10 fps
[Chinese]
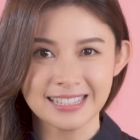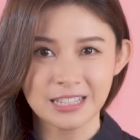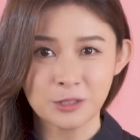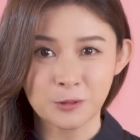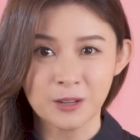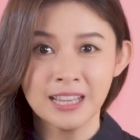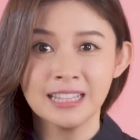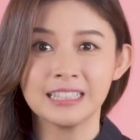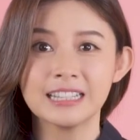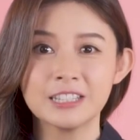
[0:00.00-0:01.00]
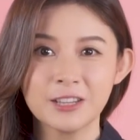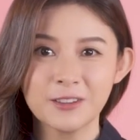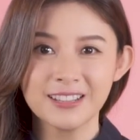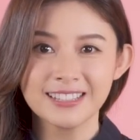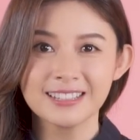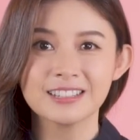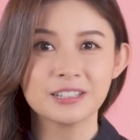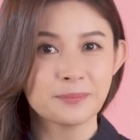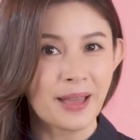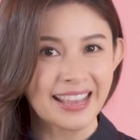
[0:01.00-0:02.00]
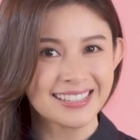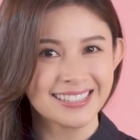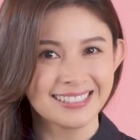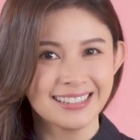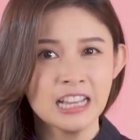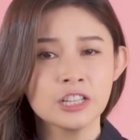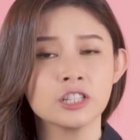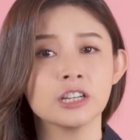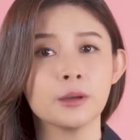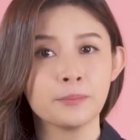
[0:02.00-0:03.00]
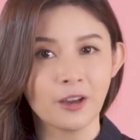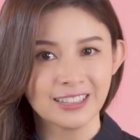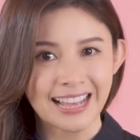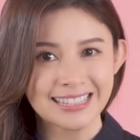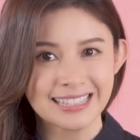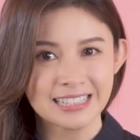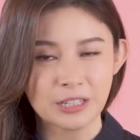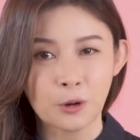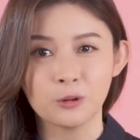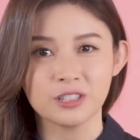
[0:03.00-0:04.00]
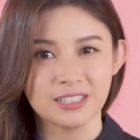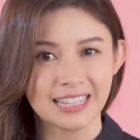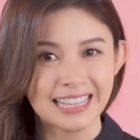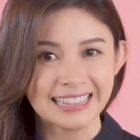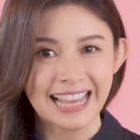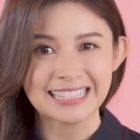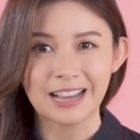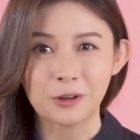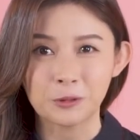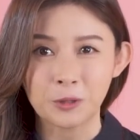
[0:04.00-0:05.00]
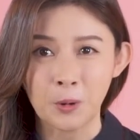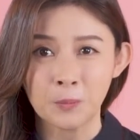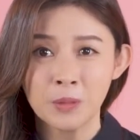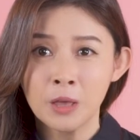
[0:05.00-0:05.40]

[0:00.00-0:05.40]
蝎座，你的幸运色是白色，适合表达自己或者是跟大家沟通，